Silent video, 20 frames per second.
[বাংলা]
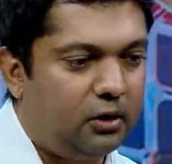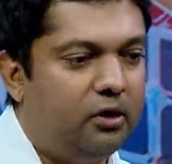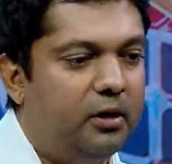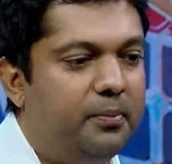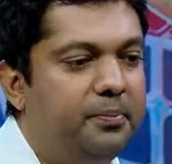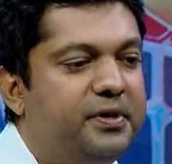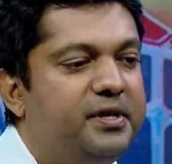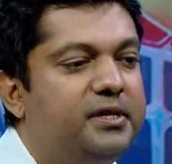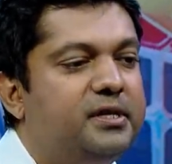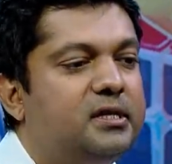
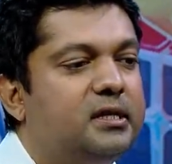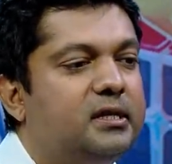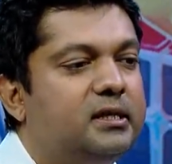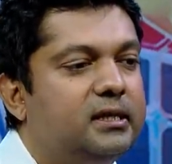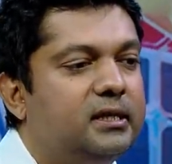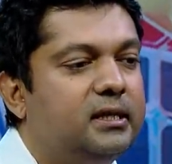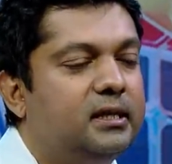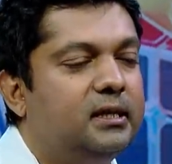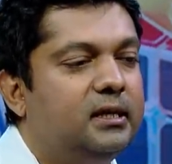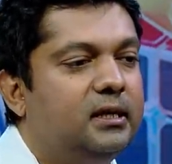
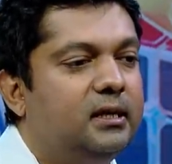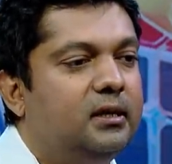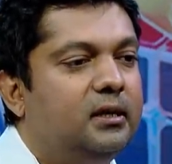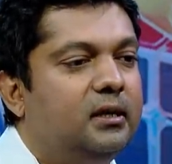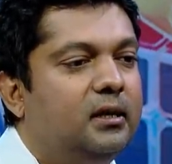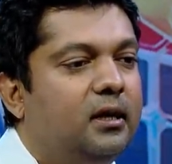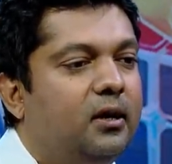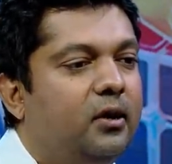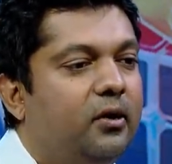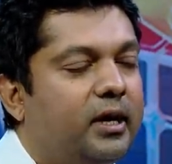কম্পিটিশনটা
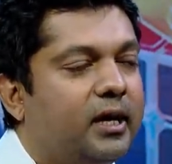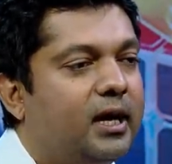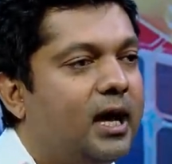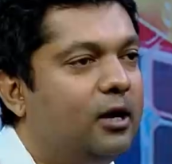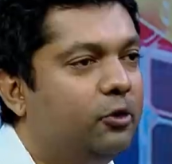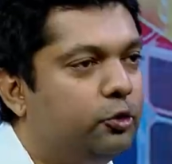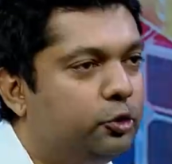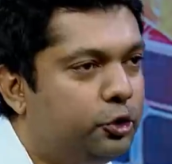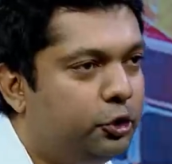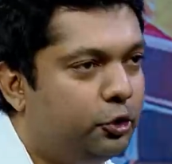অনেক
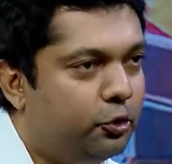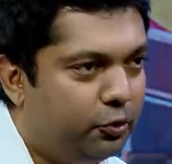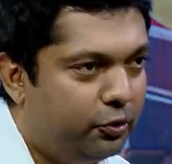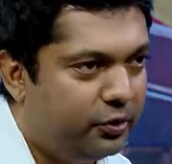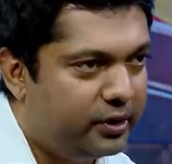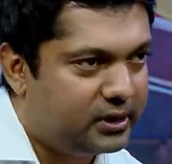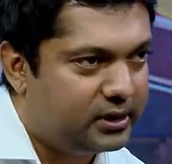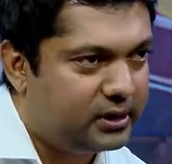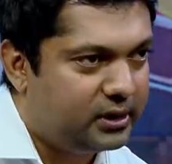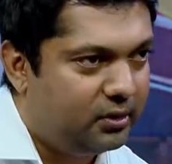আলোচিত
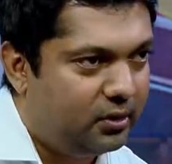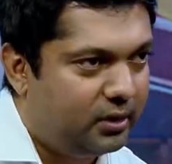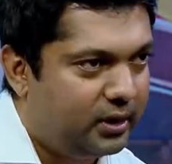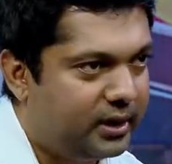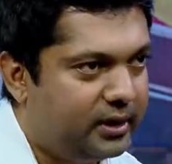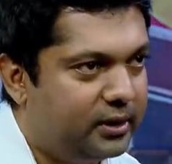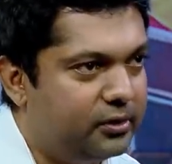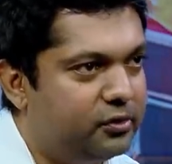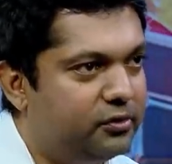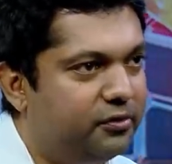হয়েছে
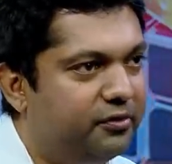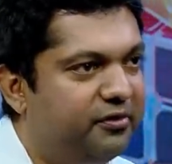অনেক কিছু